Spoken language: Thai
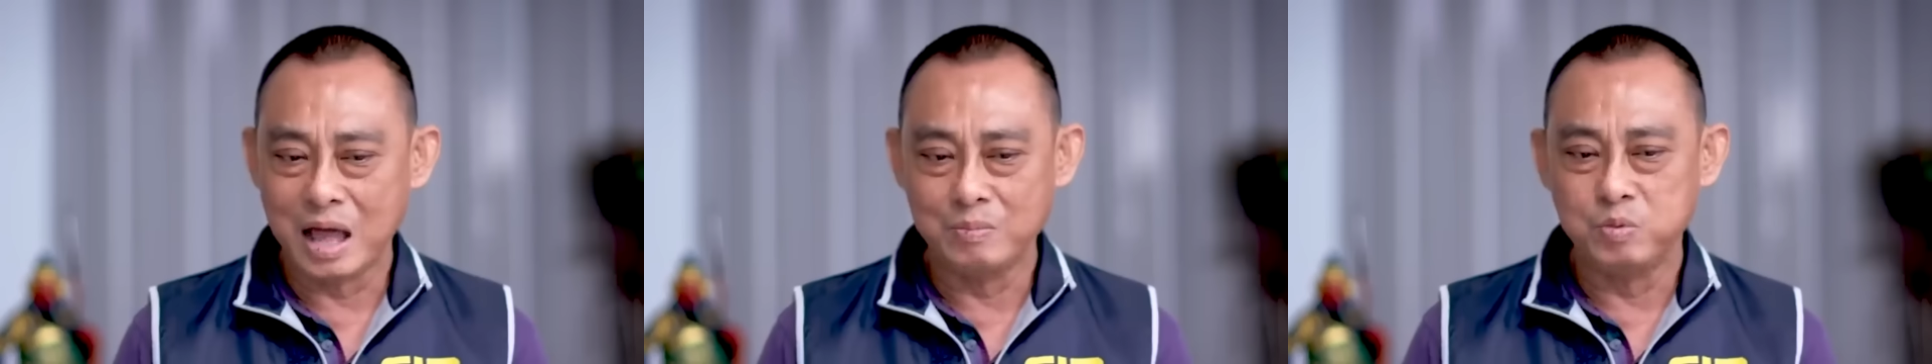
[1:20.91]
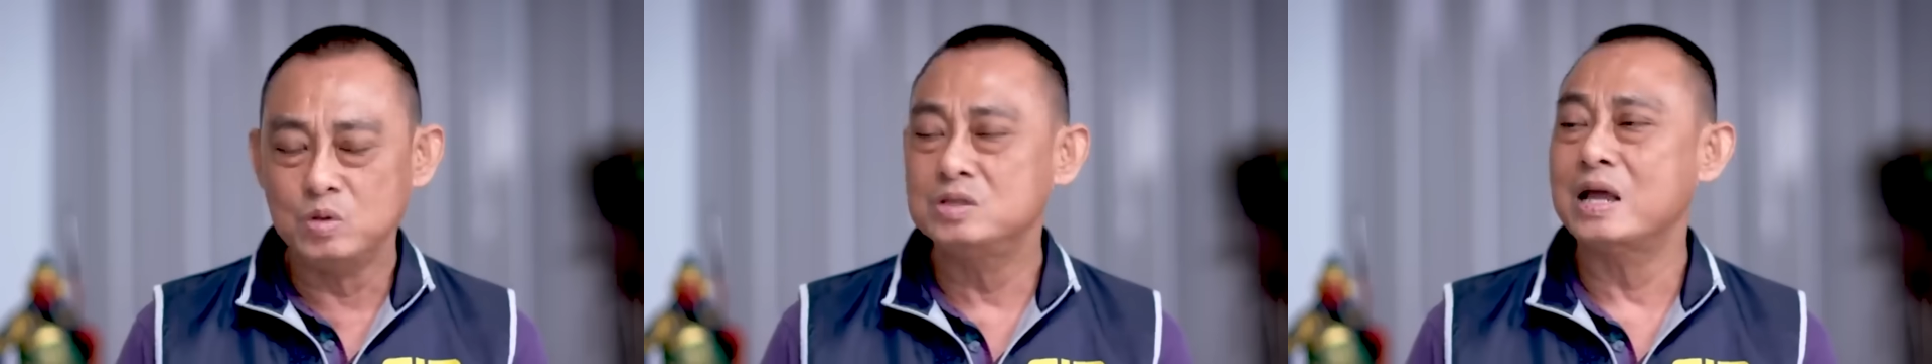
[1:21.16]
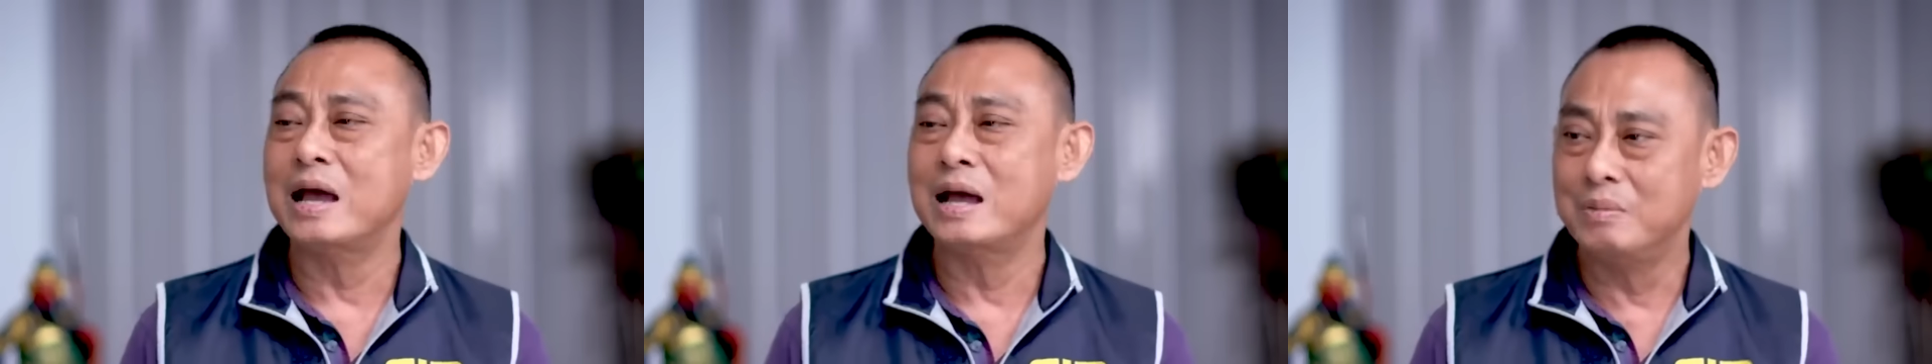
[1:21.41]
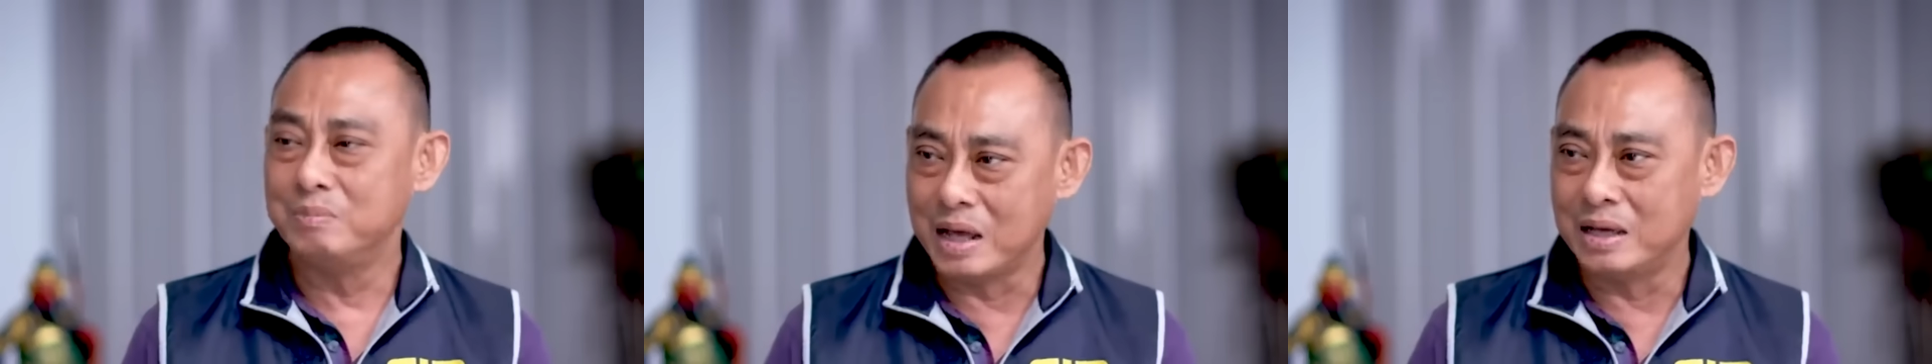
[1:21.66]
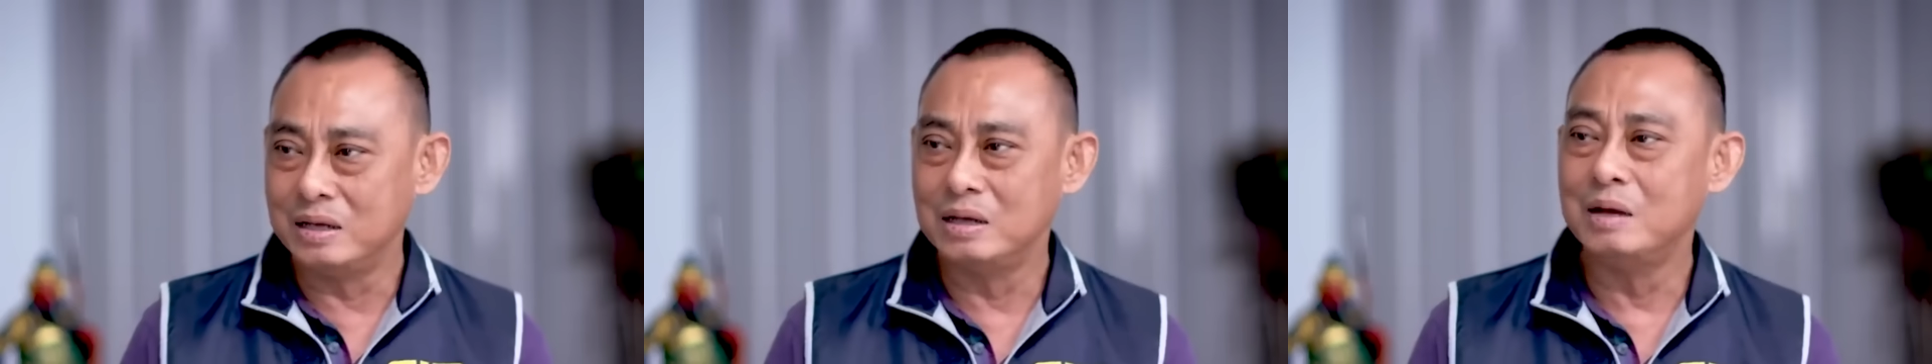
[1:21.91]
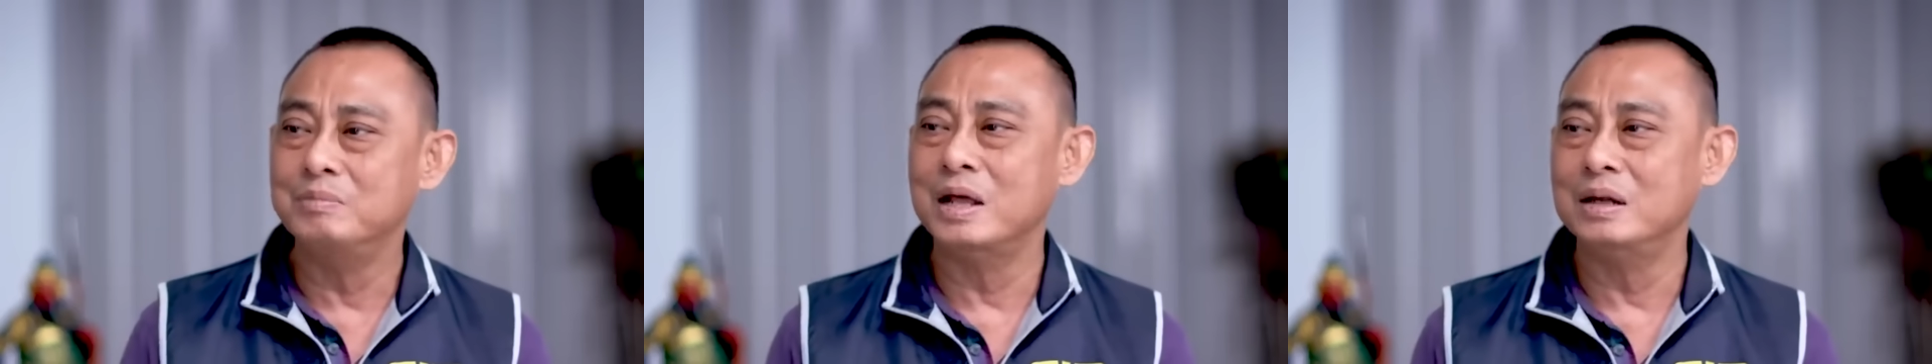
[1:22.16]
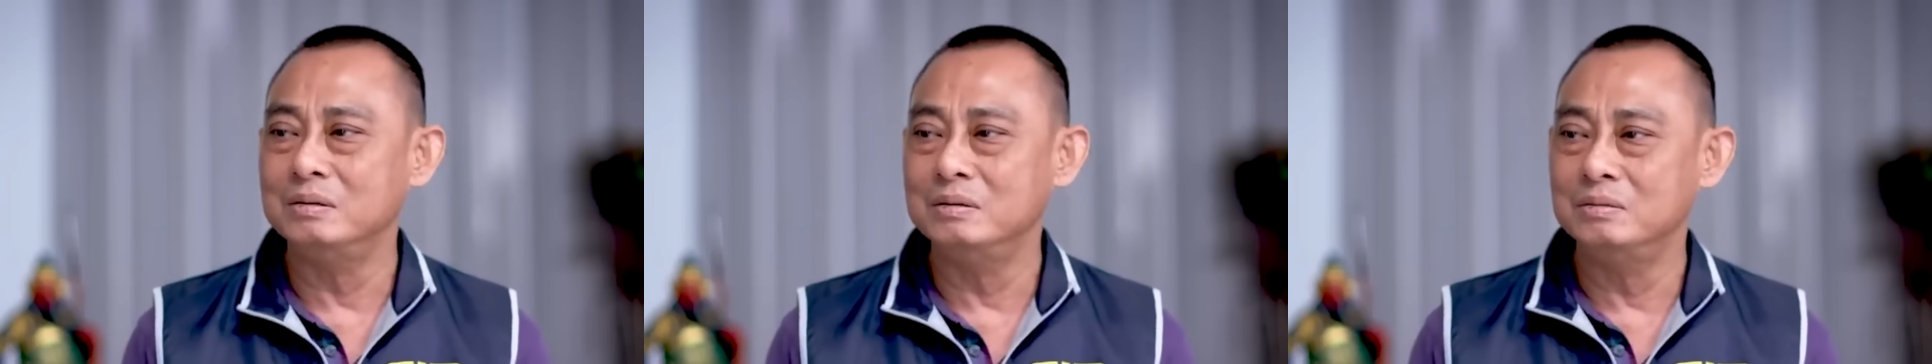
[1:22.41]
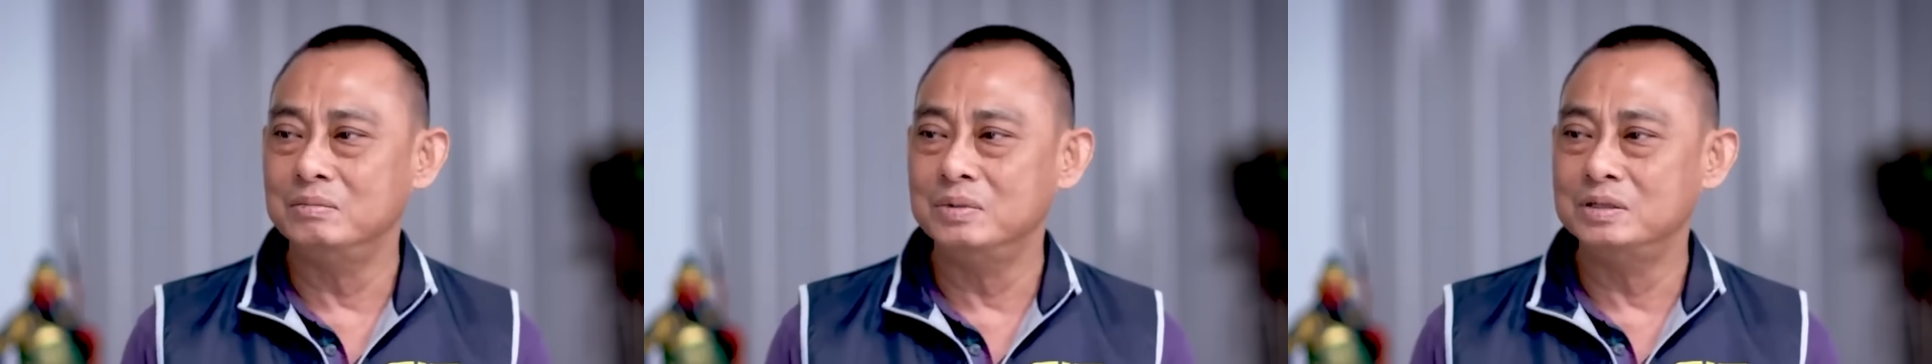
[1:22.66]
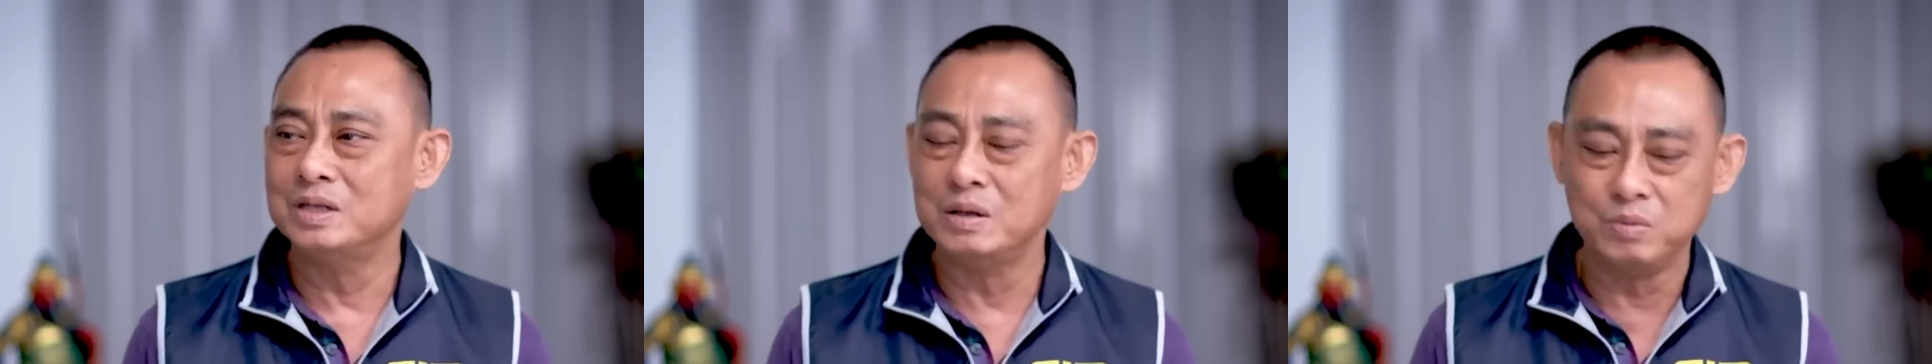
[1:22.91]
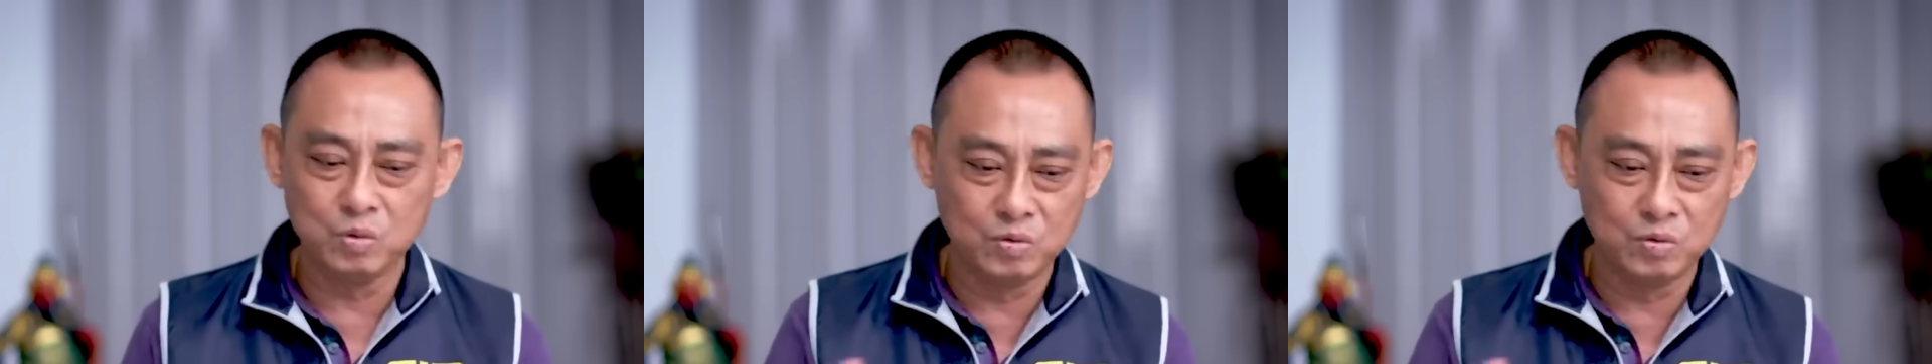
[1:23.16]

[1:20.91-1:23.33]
การพูดจาคำไหนก็คำนั้น ไม่ใช่